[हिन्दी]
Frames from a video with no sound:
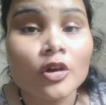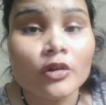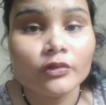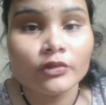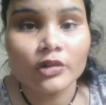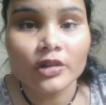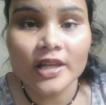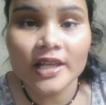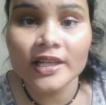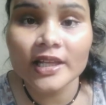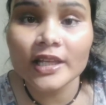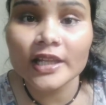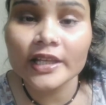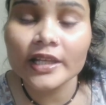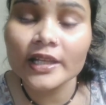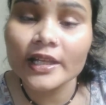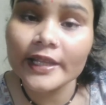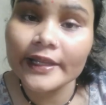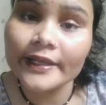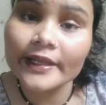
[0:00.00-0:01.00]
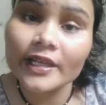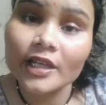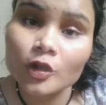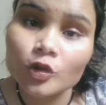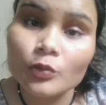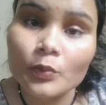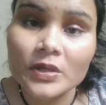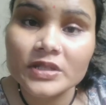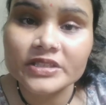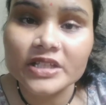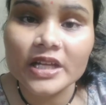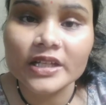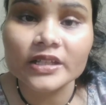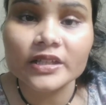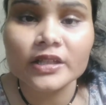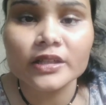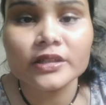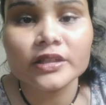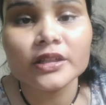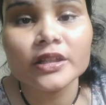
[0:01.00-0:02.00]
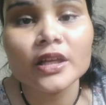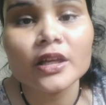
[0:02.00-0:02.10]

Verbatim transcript: वो कहने लगी नहीं नहीं किट्टू परेशान करती